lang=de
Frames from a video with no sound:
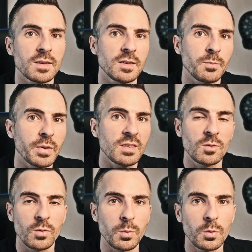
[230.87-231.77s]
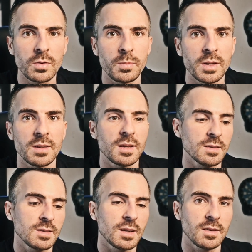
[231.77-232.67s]
dass ich besser durchblutet bin,
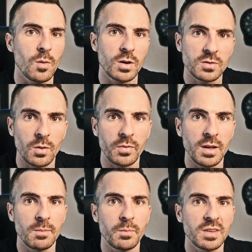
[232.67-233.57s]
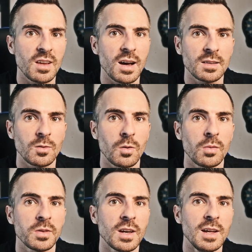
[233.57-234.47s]
dass der Sauerstoff eben besser
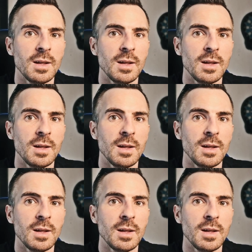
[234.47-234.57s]
ankommt.